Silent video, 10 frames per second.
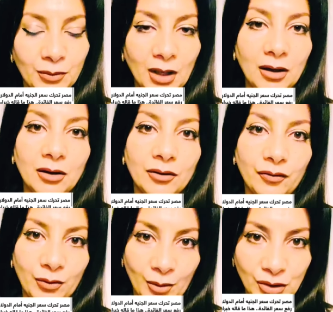آه،
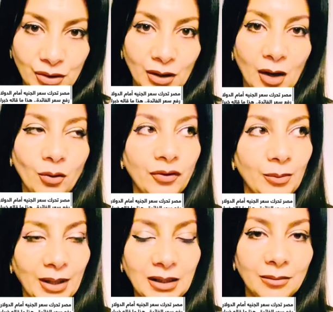في مصر أو في البنك